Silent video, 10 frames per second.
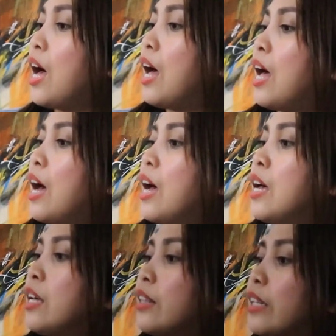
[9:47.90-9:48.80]
ah,
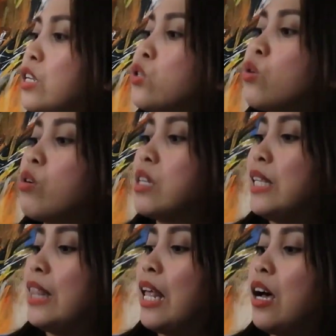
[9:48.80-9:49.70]
Treasure
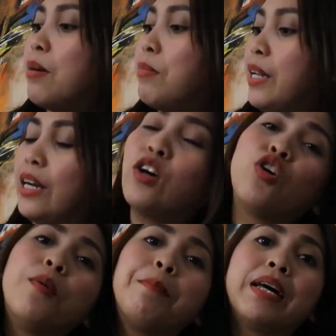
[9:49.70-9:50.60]
in Love lang
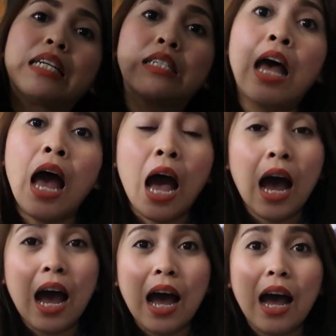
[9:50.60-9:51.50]
comparis.
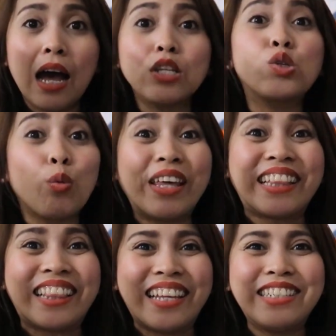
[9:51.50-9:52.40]
Uh,
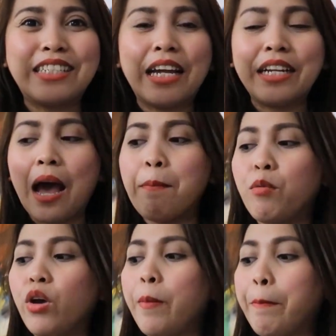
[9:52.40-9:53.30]
sweet din siya na
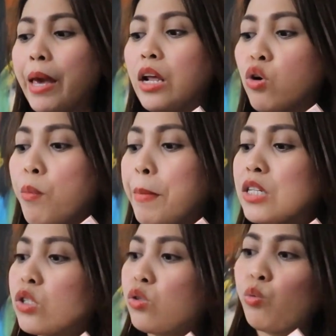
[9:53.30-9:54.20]
amoy, pero
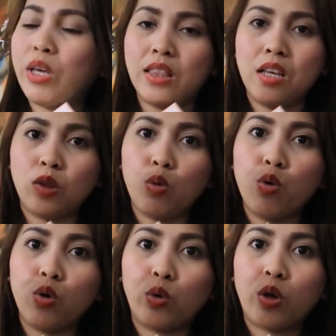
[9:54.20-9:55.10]
mas sweet
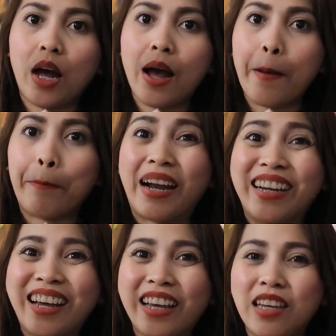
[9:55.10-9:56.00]
itong uh,
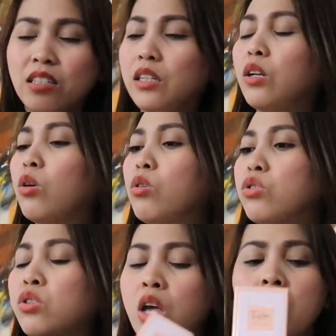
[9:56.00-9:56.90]
product hindi
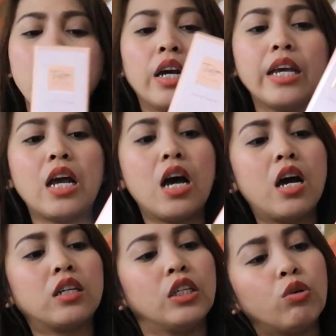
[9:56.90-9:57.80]
gloss.
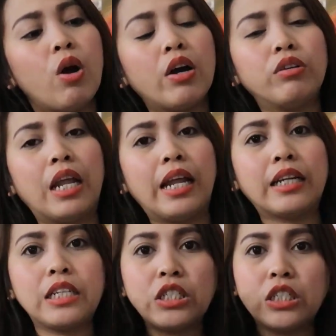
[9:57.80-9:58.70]
Kaya, kinuha ko na
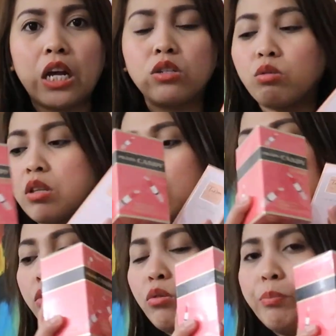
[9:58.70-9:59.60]
lang din siya. So,
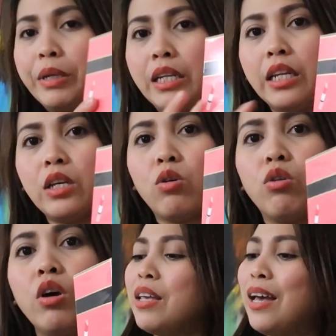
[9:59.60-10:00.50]
tatlo yung binili
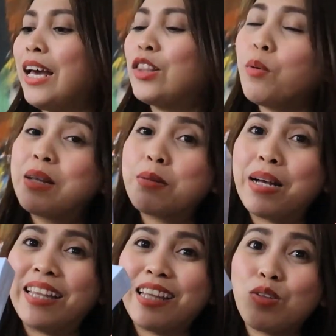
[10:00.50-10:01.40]
ko. Ito, mas
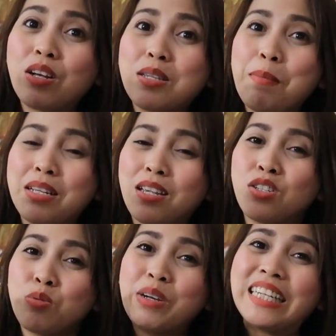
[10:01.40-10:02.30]
maganda to kasi
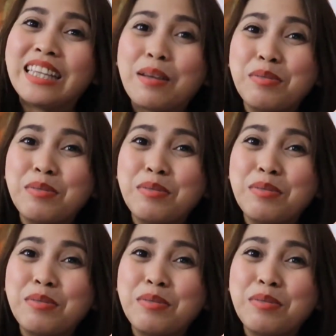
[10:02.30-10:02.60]
mag-spring na,